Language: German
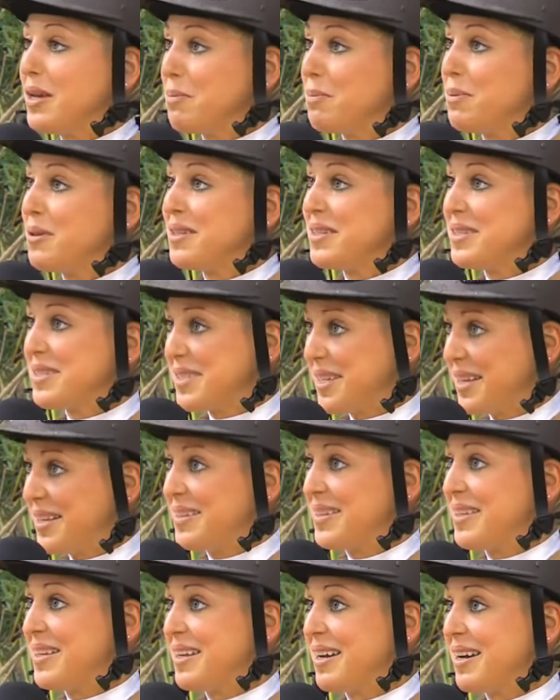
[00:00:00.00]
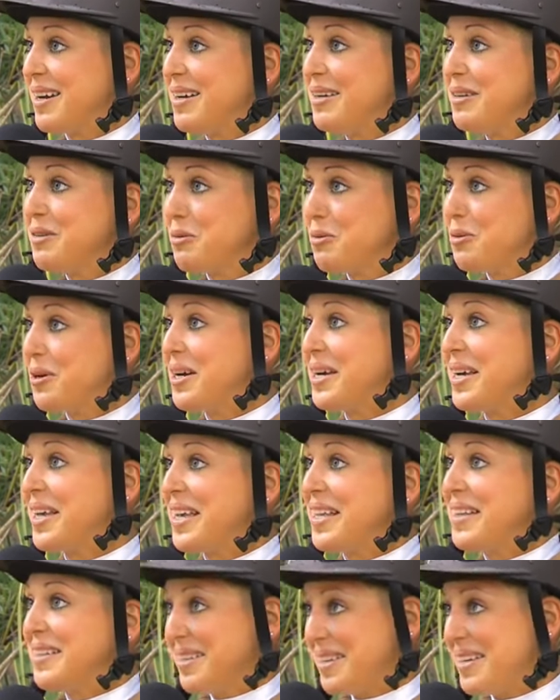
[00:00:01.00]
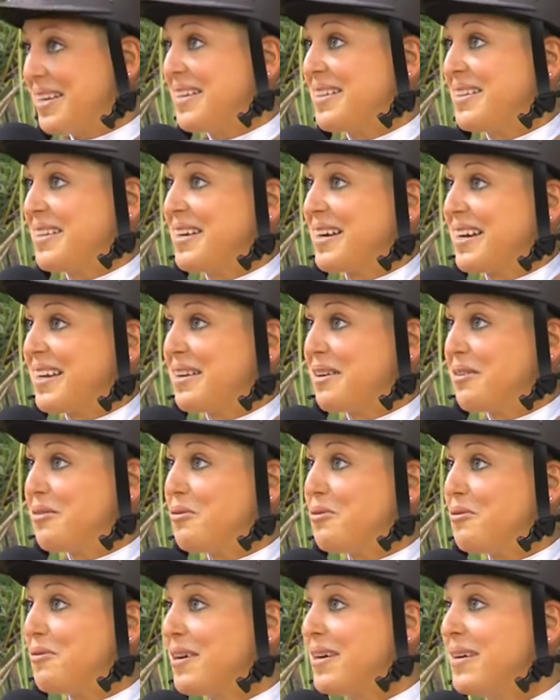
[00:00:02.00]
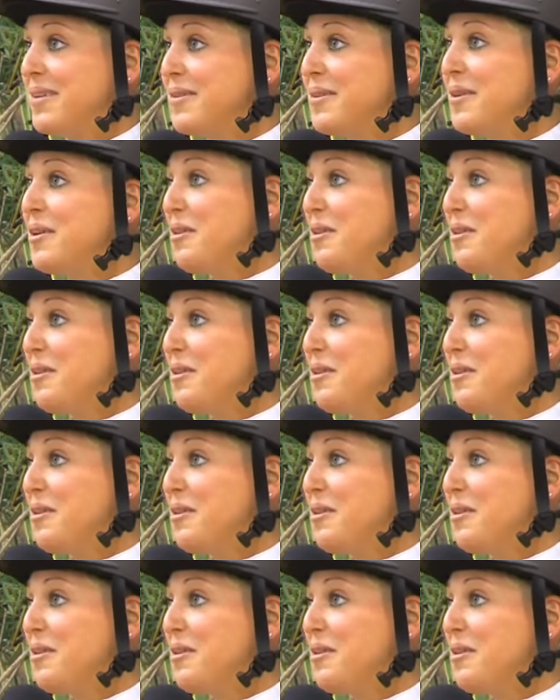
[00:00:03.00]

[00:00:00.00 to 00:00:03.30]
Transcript: Ich bin das zehnte Jahr durchgehend hier in der Arena Nova.